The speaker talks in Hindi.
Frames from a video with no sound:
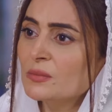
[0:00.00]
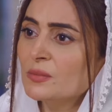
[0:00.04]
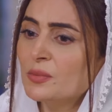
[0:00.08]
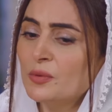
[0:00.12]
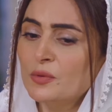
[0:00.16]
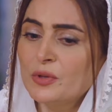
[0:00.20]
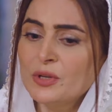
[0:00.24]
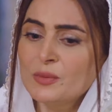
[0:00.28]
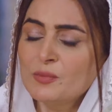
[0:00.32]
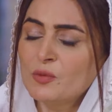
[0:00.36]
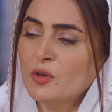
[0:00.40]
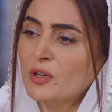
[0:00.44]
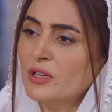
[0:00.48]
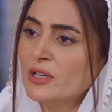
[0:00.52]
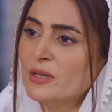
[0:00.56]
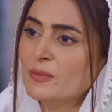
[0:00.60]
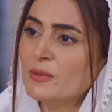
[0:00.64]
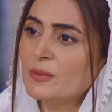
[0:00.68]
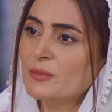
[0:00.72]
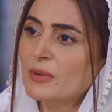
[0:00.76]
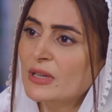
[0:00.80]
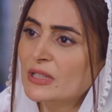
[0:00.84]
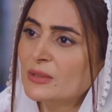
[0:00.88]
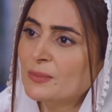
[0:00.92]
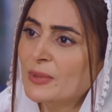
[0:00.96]
पूरे मोहल्ले में
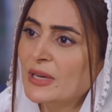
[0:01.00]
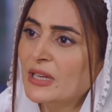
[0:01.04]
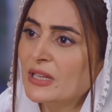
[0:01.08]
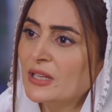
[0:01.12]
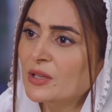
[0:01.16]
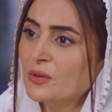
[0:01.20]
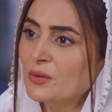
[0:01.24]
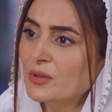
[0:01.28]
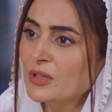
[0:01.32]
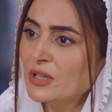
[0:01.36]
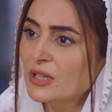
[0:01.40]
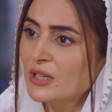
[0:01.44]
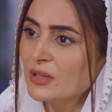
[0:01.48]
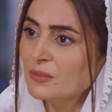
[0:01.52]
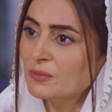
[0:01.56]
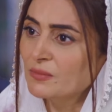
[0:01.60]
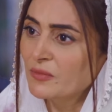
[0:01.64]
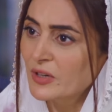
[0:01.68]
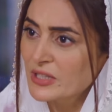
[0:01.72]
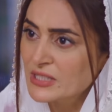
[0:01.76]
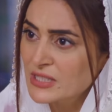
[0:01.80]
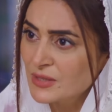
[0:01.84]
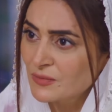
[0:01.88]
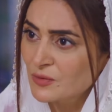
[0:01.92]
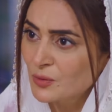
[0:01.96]
बात फैली हुई है कि
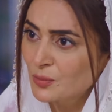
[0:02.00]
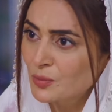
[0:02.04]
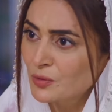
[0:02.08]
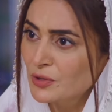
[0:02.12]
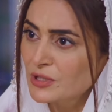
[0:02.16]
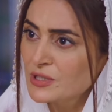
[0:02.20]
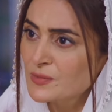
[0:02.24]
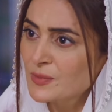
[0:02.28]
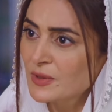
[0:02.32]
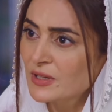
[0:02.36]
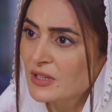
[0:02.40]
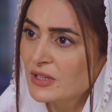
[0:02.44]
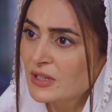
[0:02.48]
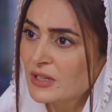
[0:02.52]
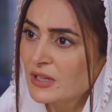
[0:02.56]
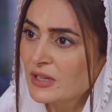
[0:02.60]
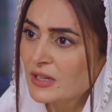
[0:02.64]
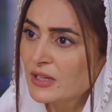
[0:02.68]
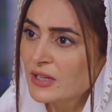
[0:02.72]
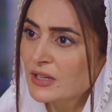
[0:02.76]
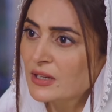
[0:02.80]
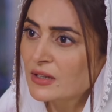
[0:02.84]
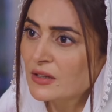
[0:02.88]
बासी को पुलिस पकड़ कर ले